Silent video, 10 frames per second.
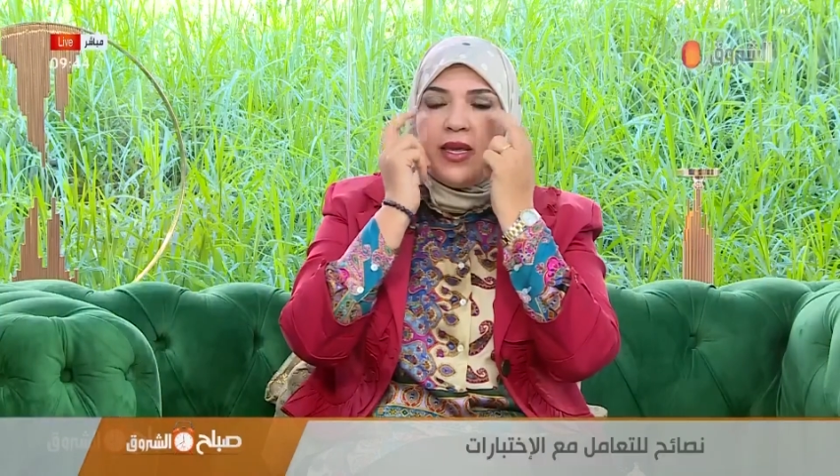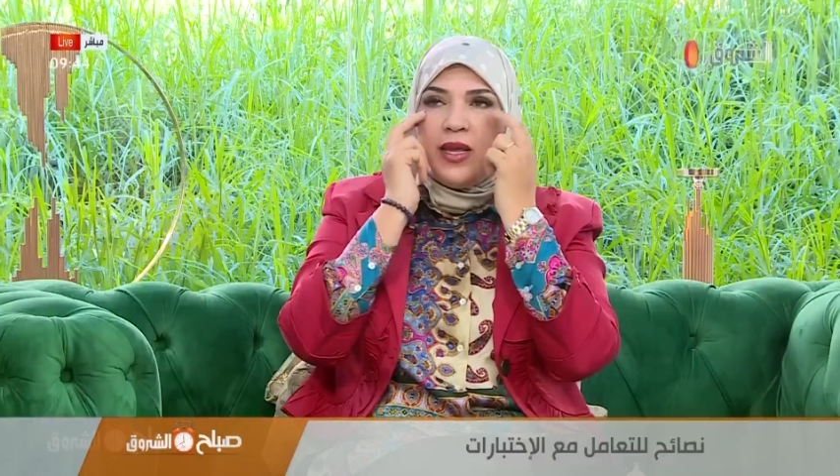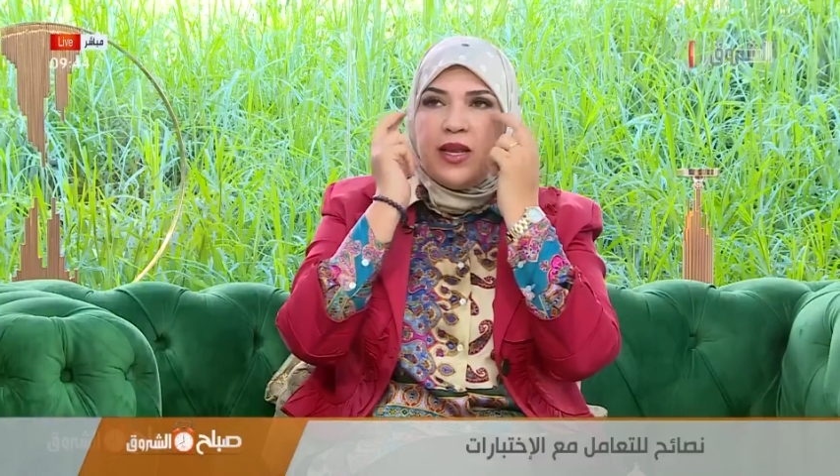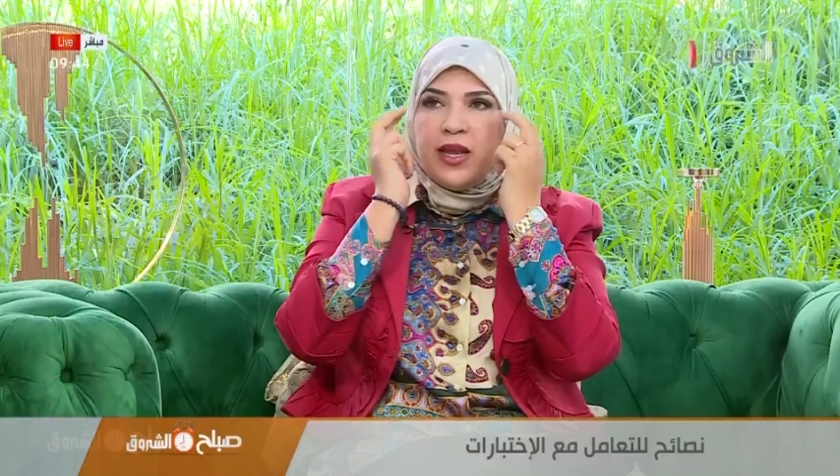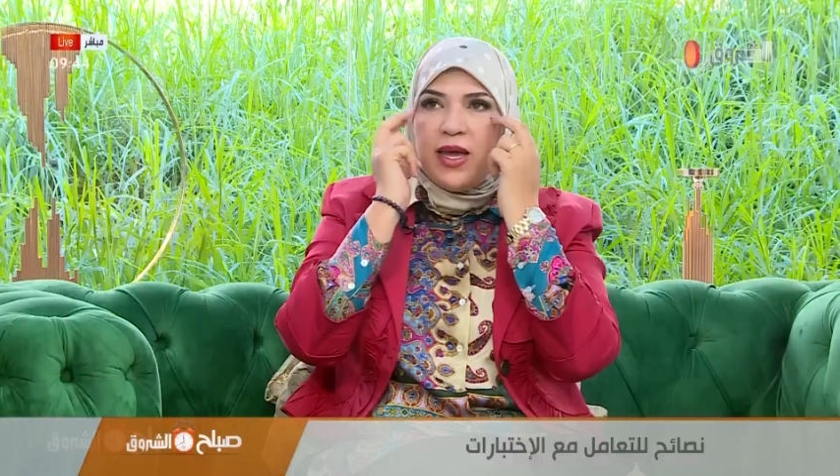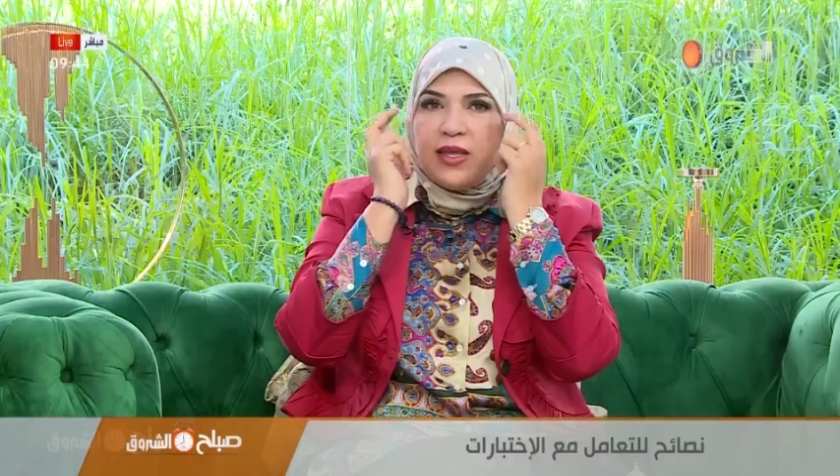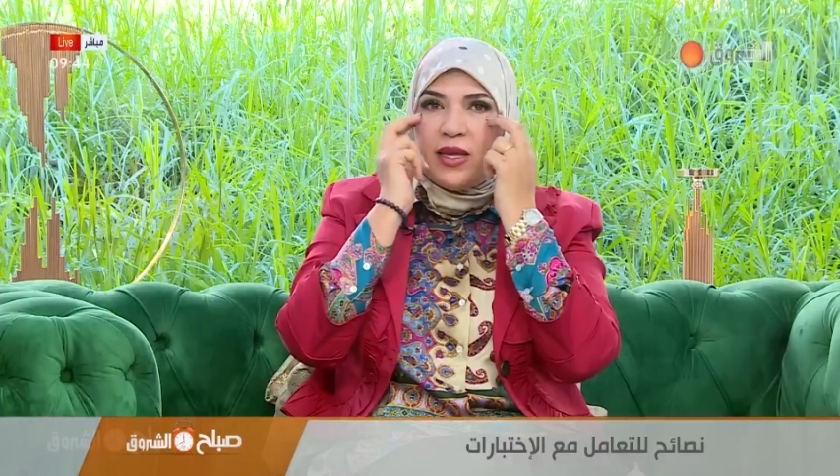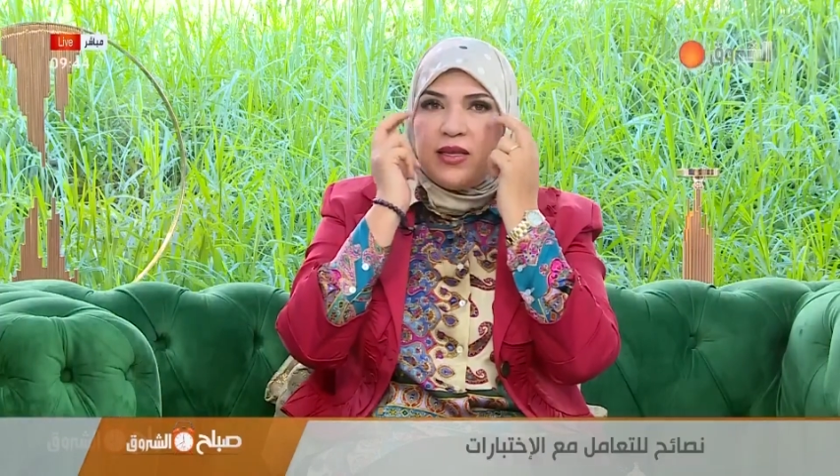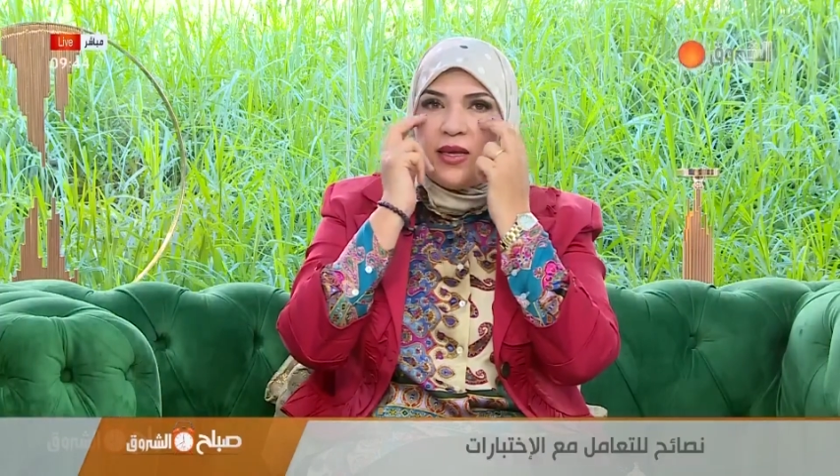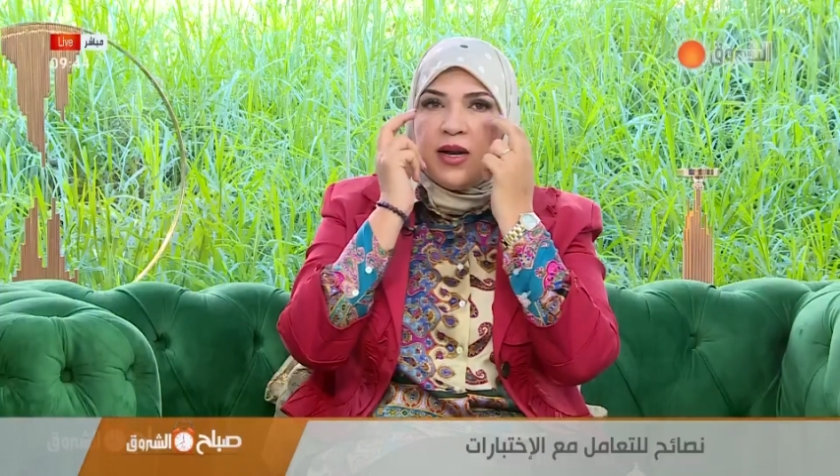إلا
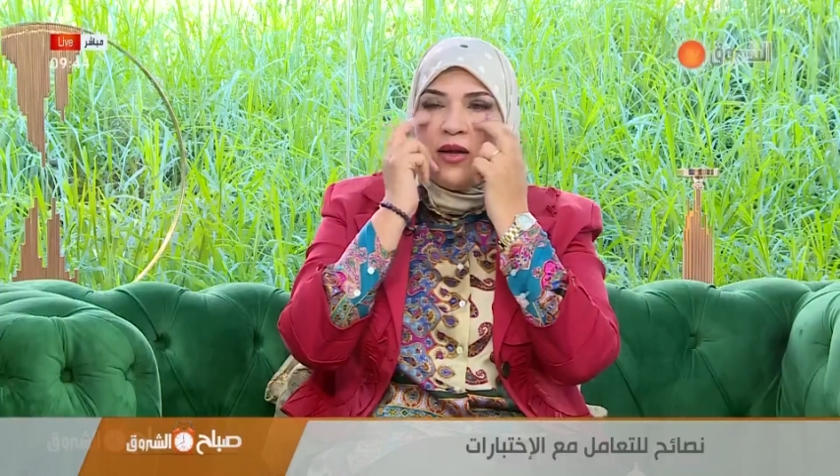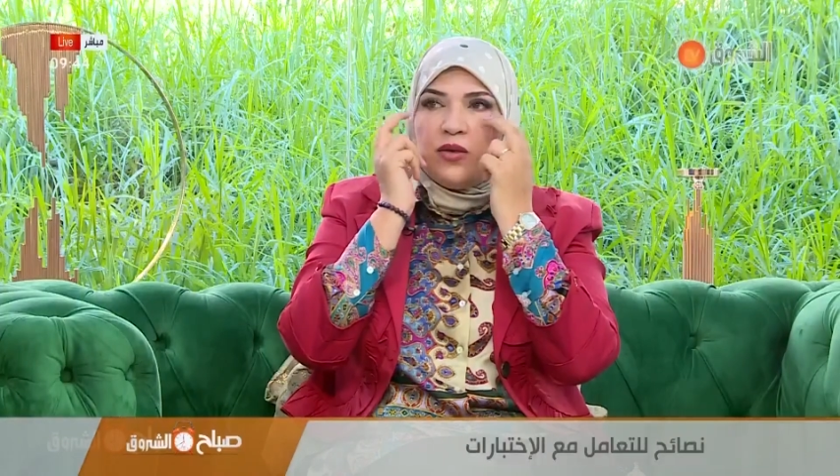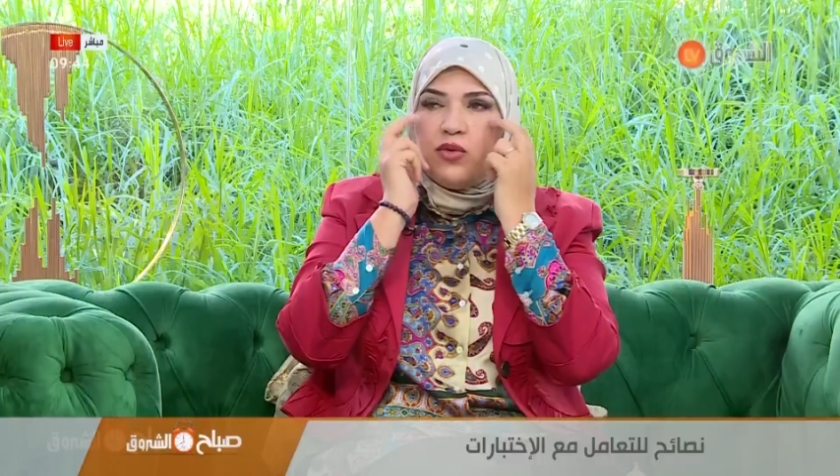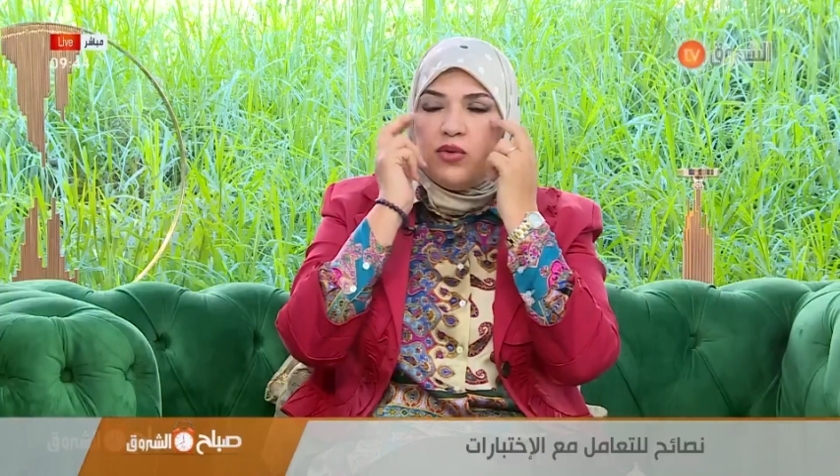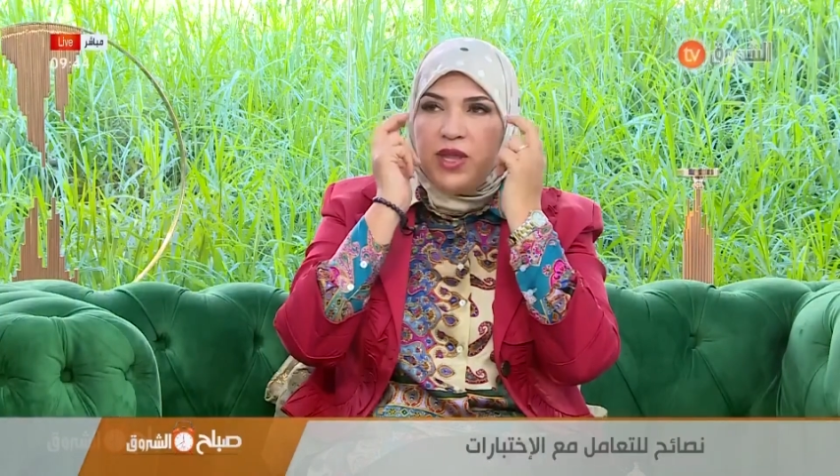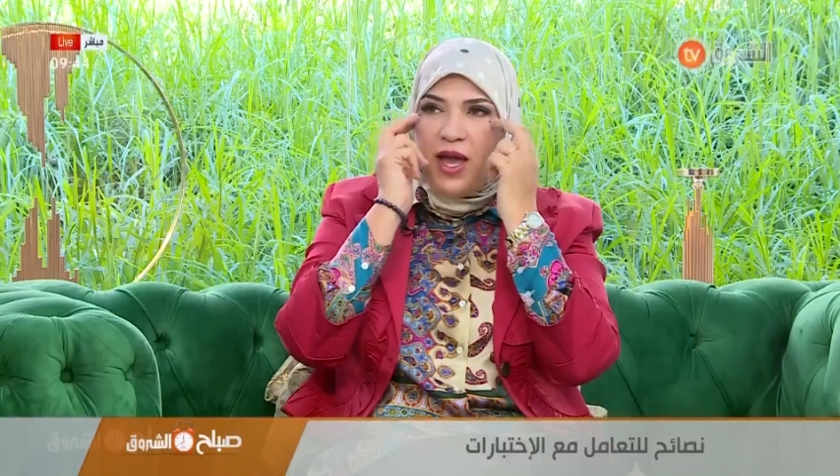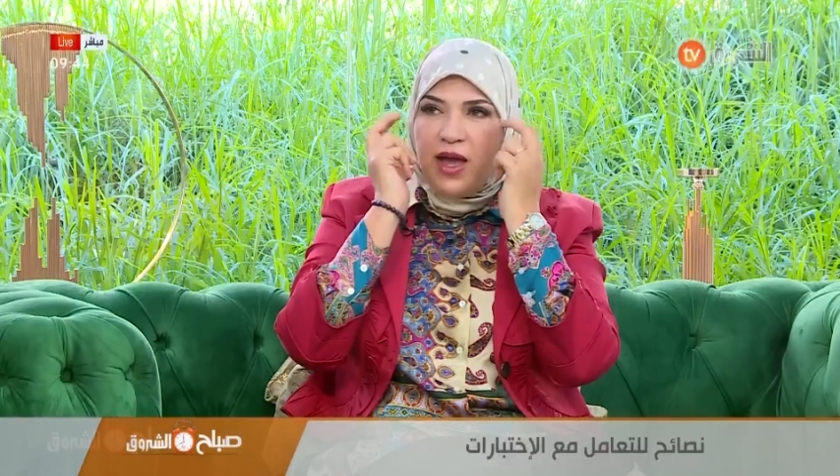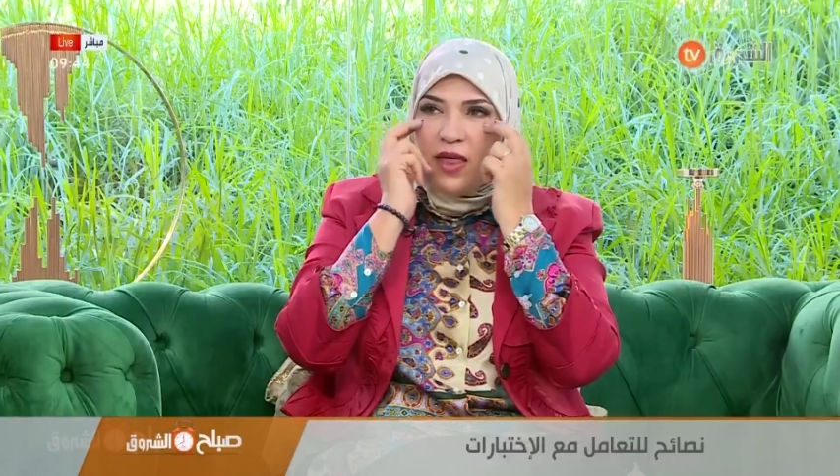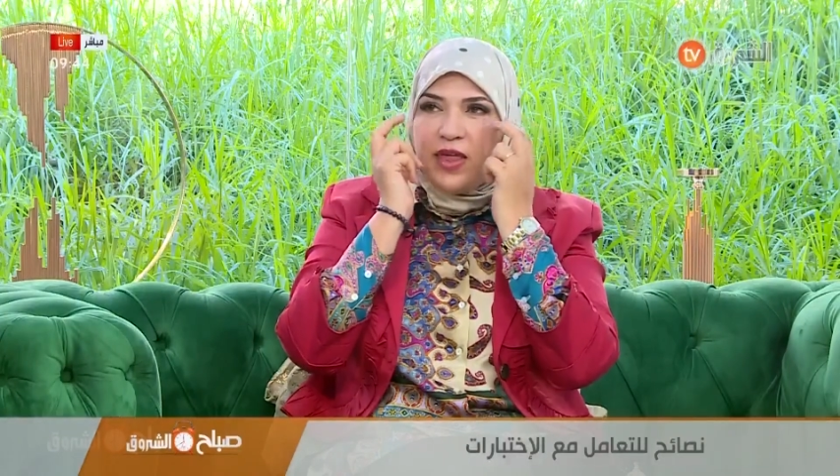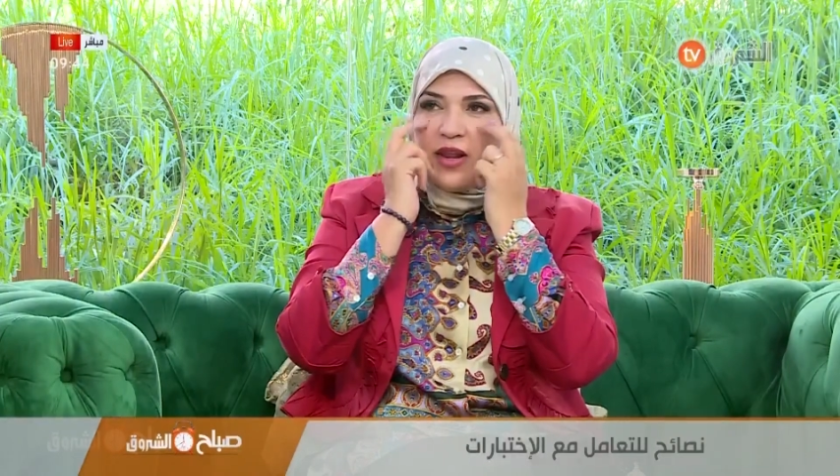أنني راح نكون
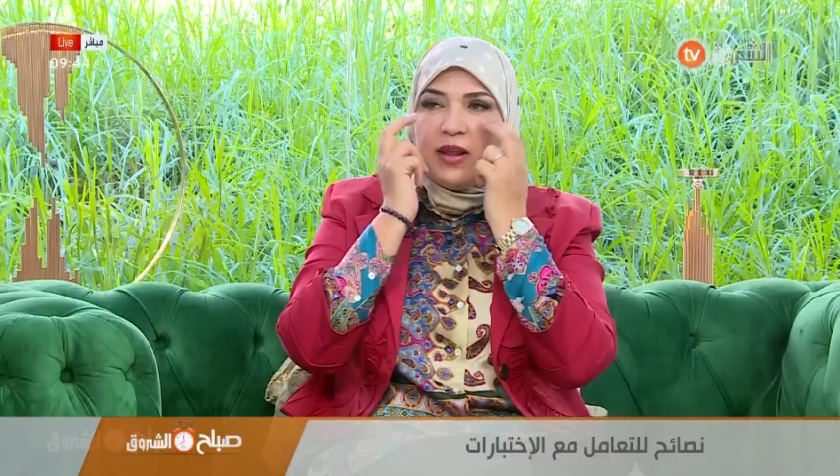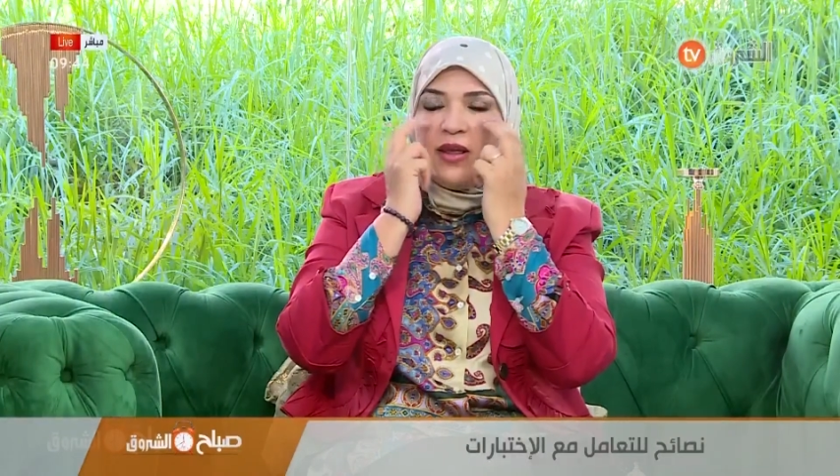حاضر